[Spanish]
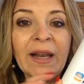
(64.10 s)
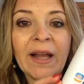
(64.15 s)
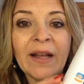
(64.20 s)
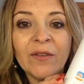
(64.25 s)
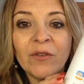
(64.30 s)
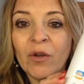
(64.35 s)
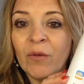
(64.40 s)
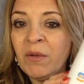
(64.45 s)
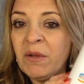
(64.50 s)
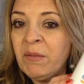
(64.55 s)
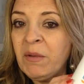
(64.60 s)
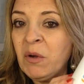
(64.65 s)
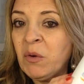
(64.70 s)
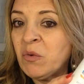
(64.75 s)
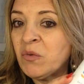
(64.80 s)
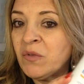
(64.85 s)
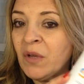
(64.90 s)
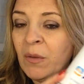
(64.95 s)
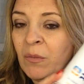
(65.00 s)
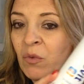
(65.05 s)
Lactovive
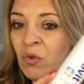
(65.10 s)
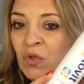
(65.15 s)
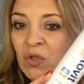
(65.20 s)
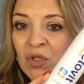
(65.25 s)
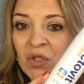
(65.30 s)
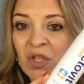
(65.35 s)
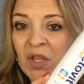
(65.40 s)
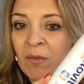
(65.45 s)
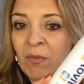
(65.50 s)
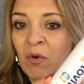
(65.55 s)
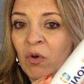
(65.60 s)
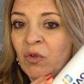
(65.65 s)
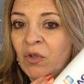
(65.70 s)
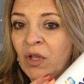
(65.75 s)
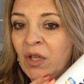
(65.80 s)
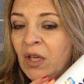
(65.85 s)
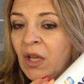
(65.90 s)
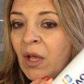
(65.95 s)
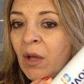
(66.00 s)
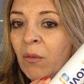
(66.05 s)
gustan muchísimo,
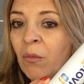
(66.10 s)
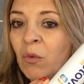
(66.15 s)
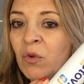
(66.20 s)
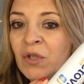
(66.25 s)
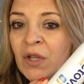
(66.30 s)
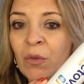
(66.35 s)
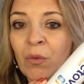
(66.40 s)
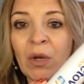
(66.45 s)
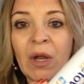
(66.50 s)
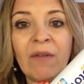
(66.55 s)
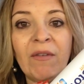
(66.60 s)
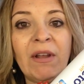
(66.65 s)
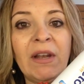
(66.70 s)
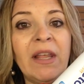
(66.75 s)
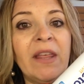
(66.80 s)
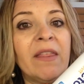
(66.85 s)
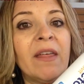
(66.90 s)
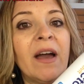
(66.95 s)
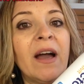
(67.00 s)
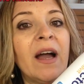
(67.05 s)
tiene mucha
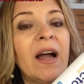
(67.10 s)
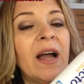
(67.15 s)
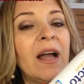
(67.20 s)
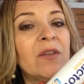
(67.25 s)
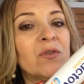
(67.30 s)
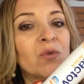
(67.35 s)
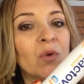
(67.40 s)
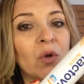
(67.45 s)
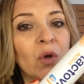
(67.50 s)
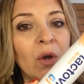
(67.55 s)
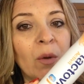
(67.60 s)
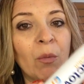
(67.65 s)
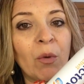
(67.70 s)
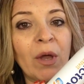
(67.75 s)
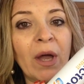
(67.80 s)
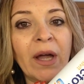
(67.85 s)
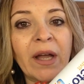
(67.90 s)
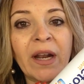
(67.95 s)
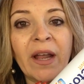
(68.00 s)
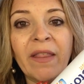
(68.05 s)
durabilidad, suelo es
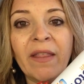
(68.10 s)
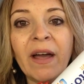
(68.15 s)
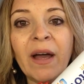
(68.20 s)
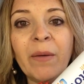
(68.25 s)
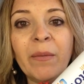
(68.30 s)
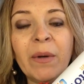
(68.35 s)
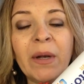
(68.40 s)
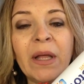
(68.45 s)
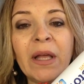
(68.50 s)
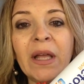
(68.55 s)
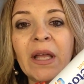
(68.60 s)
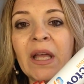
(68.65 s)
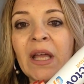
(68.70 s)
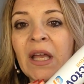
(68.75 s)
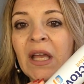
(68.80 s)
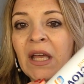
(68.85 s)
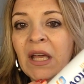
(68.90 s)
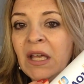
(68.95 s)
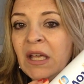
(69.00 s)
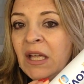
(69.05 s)
muy agradable
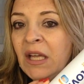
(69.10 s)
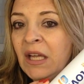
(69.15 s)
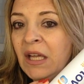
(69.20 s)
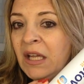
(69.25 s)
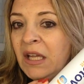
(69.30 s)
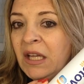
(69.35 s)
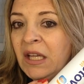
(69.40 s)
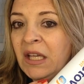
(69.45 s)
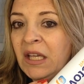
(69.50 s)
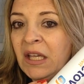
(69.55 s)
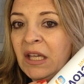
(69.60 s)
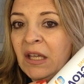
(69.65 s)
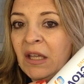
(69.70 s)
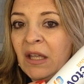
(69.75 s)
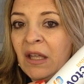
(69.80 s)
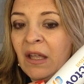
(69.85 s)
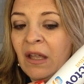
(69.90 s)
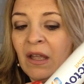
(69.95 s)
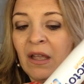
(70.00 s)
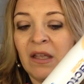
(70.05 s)

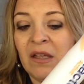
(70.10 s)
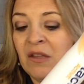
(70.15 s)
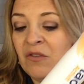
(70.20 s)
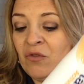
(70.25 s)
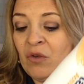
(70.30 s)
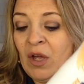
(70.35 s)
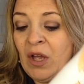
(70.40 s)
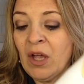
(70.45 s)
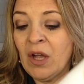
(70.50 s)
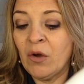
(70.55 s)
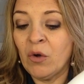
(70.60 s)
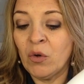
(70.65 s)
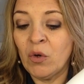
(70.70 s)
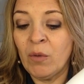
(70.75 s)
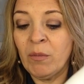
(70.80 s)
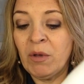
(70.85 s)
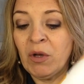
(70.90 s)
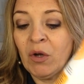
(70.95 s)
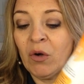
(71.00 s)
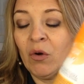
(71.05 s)
y, y es
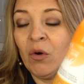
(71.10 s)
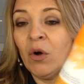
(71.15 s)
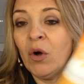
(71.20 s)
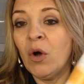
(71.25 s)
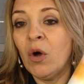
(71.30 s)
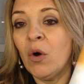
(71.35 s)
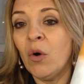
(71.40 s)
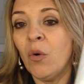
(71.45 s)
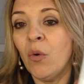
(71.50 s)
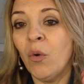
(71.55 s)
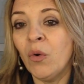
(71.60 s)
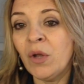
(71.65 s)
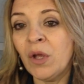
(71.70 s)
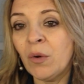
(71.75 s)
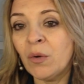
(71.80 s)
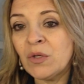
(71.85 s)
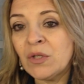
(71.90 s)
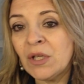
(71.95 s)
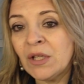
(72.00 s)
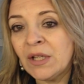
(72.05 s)
económico.
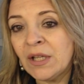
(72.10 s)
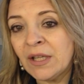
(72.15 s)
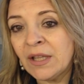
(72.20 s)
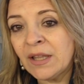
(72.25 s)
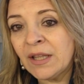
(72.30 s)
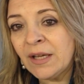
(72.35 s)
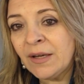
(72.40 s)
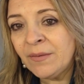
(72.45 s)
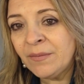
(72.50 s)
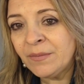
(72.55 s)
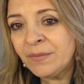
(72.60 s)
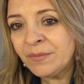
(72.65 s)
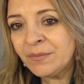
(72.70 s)
1,70€.